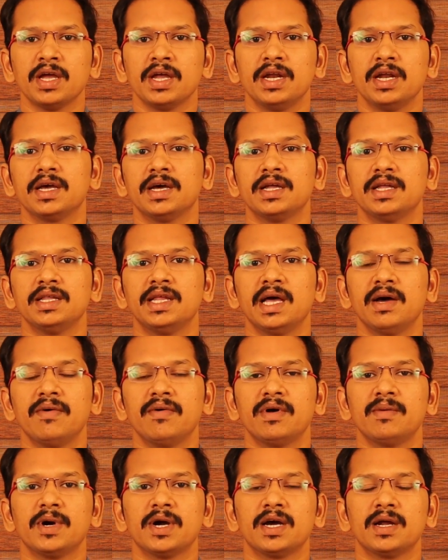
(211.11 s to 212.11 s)
நீங்கள்
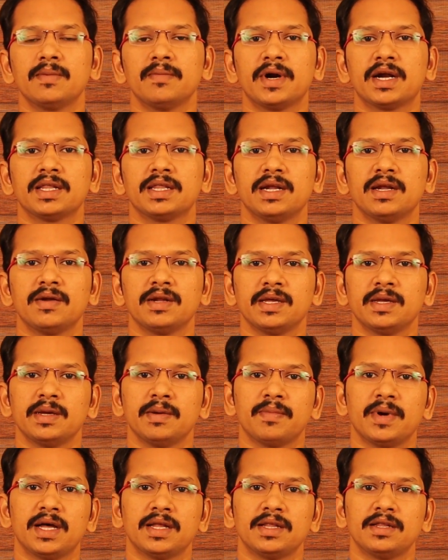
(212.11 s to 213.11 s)
தேவர் மகன் படத்தில்
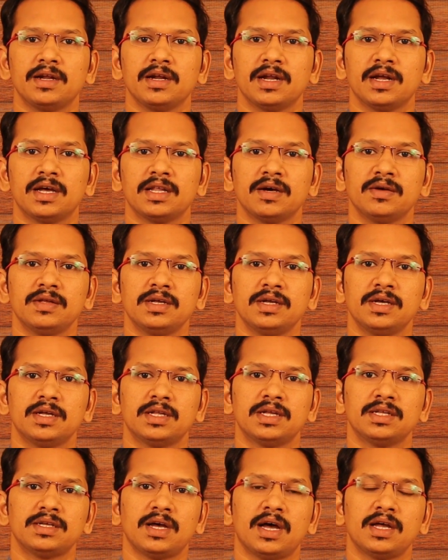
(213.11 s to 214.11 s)
நீங்கள் பார்த்துருக்கலாம் அதாவது
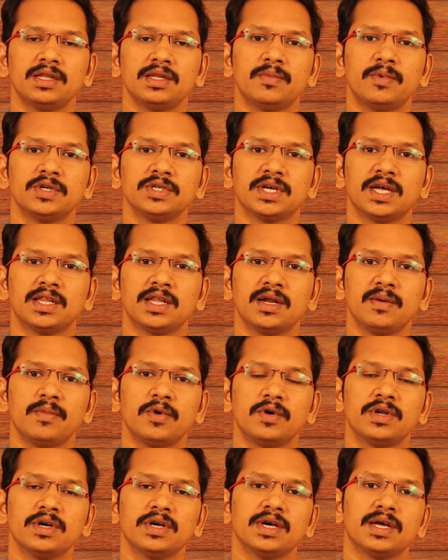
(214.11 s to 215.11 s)
அந்த சாந்து போட்டு சந்தனம்
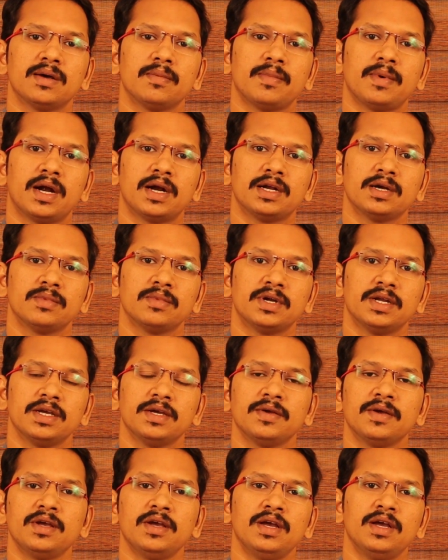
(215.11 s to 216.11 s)
போட்டுங்கிற பாட்டுக்கு முன்னாடி
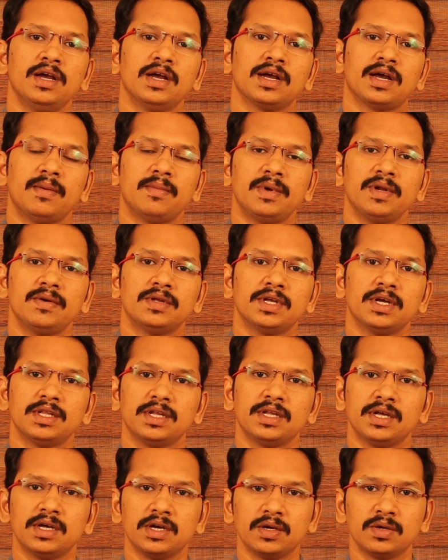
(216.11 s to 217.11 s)
கமல் வந்து
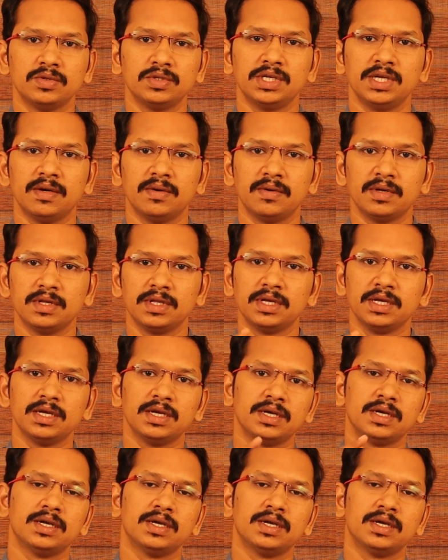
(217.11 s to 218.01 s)
அந்த குச்சியில் வந்து